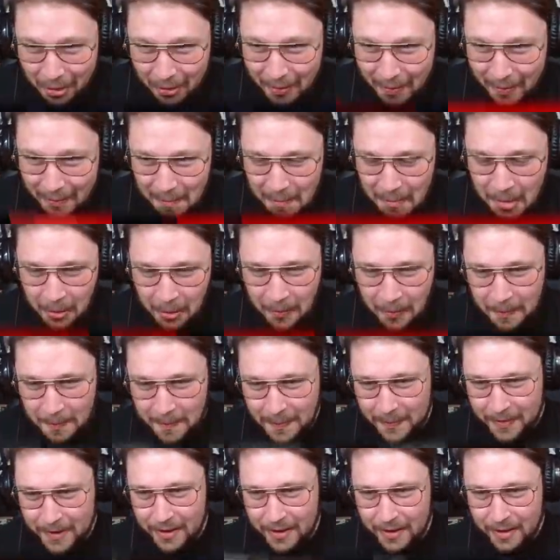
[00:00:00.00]
bon.
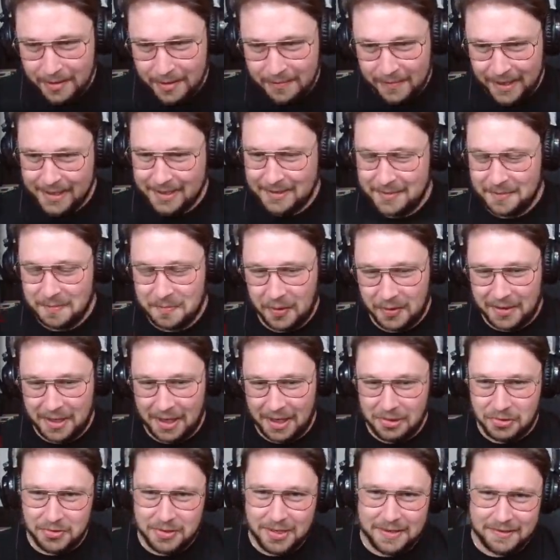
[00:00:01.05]
Mec, portail
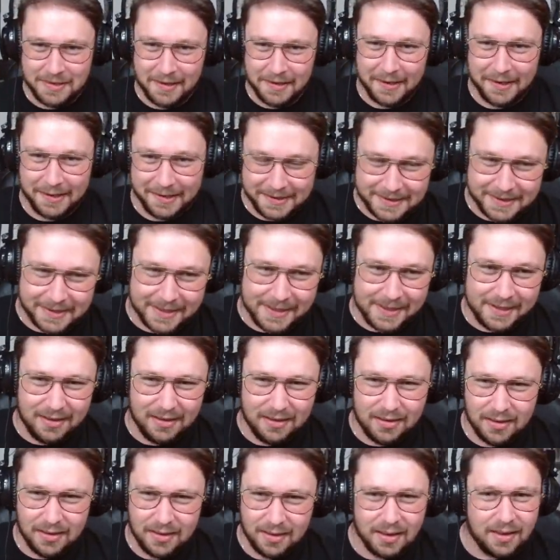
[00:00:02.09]
du Nether ici.
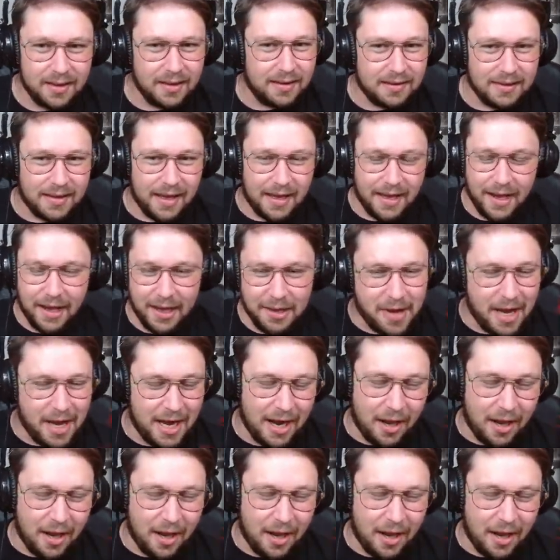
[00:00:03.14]
D'ailleurs, il m'a l'air